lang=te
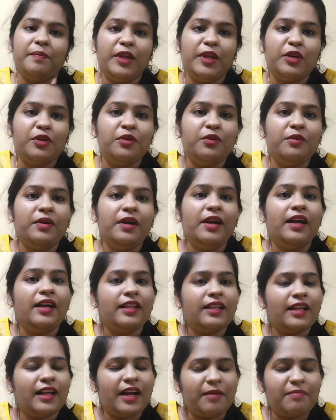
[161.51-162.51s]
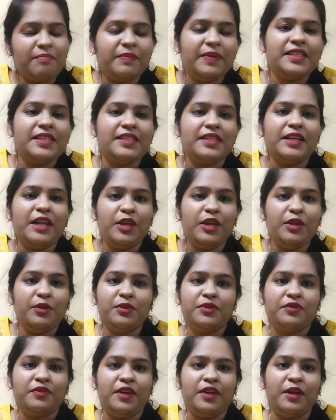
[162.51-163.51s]
మీకు కంపల్సరీ
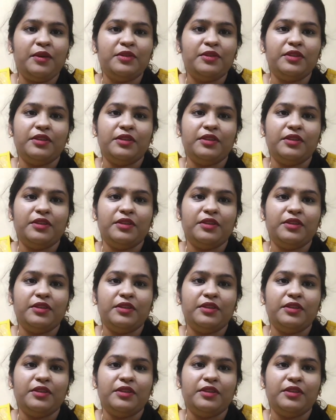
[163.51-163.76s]
యూస్ఫుల్